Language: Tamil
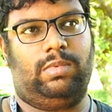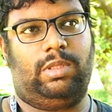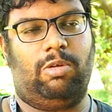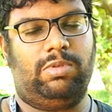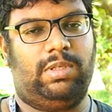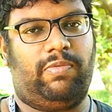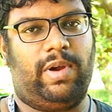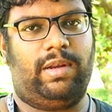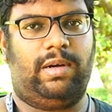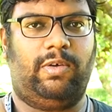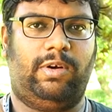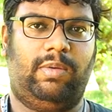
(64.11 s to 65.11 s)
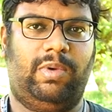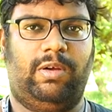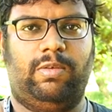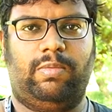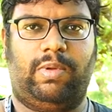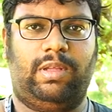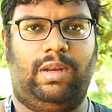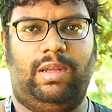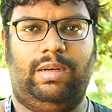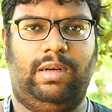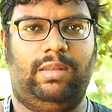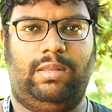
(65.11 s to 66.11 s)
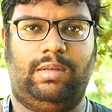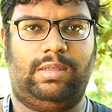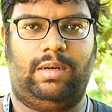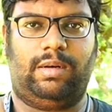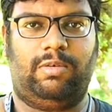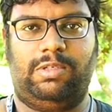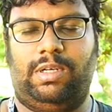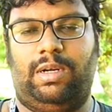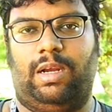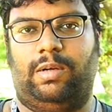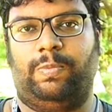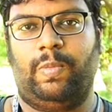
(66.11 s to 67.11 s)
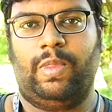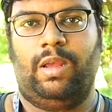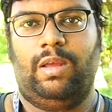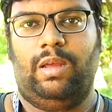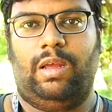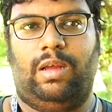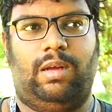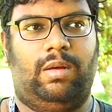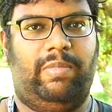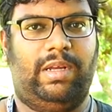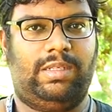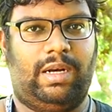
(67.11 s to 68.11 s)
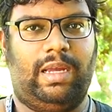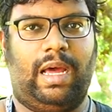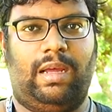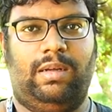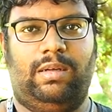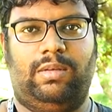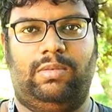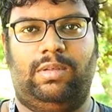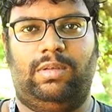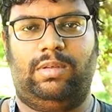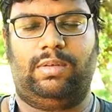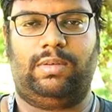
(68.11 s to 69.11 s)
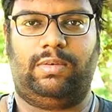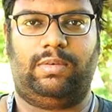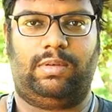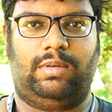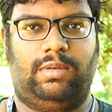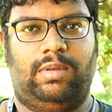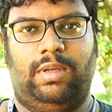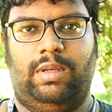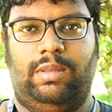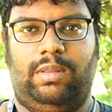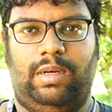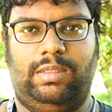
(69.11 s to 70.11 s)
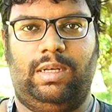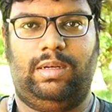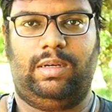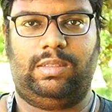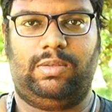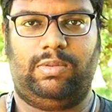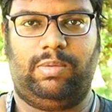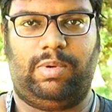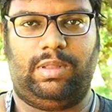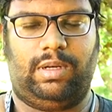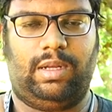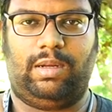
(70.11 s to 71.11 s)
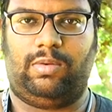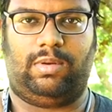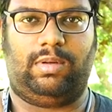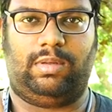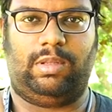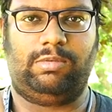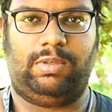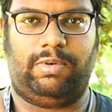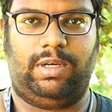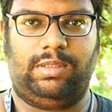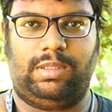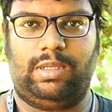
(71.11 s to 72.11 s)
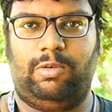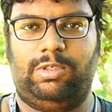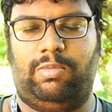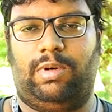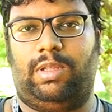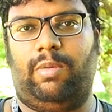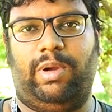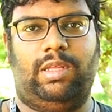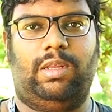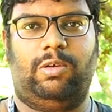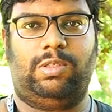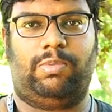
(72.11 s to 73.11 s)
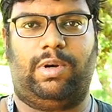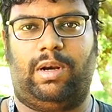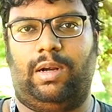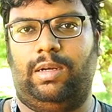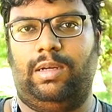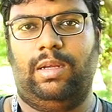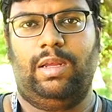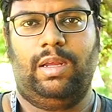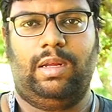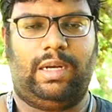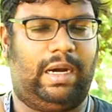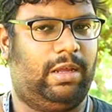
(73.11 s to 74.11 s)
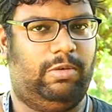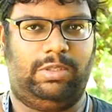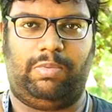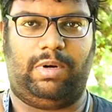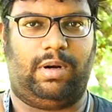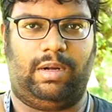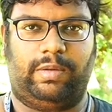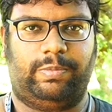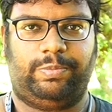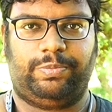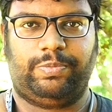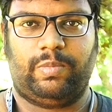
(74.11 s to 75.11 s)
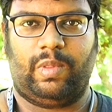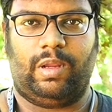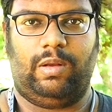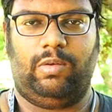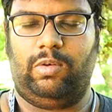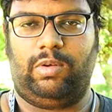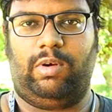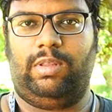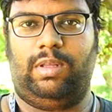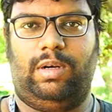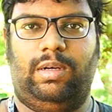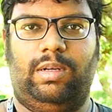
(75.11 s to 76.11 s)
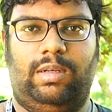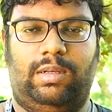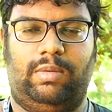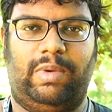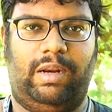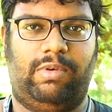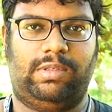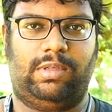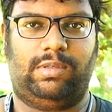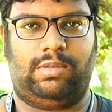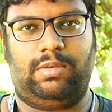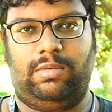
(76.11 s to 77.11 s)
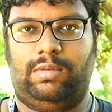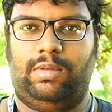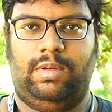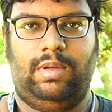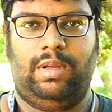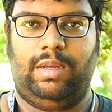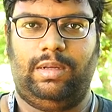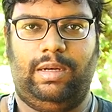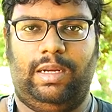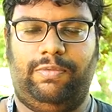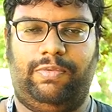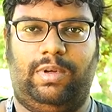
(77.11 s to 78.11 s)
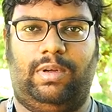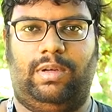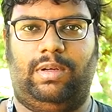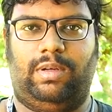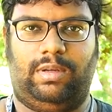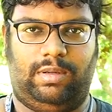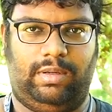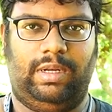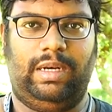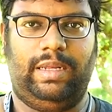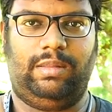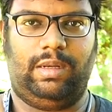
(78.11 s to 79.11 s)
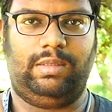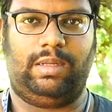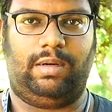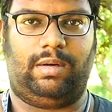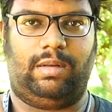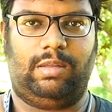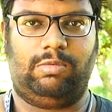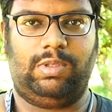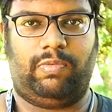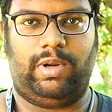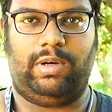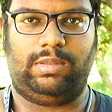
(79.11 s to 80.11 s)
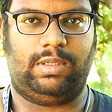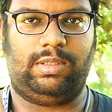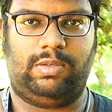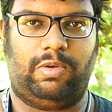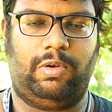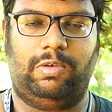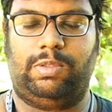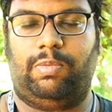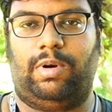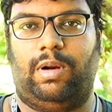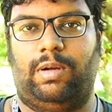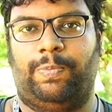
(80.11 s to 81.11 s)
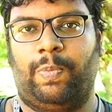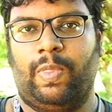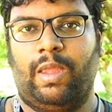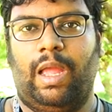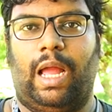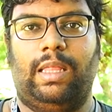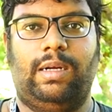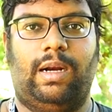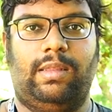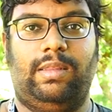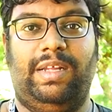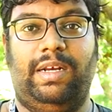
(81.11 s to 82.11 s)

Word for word: தௌசண்ட் ஃபைவ் ஹண்ட்ரட் வரைக்குமே வந்து பார்த்திங்கன்னா இன்லைன் த்ரீ சிலிண்டர் வச்சுருக்காங்க மேஜராக யார் வந்து த்ரீ சிலிண்டர்ஸ் வந்து பார்த்திங்கன்னா ஒரு தௌசண்ட் ஃபைவ் ஹண்ட்ரட் சிசியில் யூஸ் பண்ணுறதுனா மஹேந்திரா யூஸ் பண்ணுறாங்க டாட்டா யூஸ் பண்ணுறாங்க ஓகேவா இந்த ரெண்டு மேனுஃபேக்சர்ஸும் இன்லைன் இன்லைன் த்ரீ சிலிண்டர் தௌசண்ட் ஃபைவ் ஹண்ட்ரட் சிசிஸ் வரைக்கும் யூஸ் பண்ணுறாங்க அதுக்கு அடுத்தது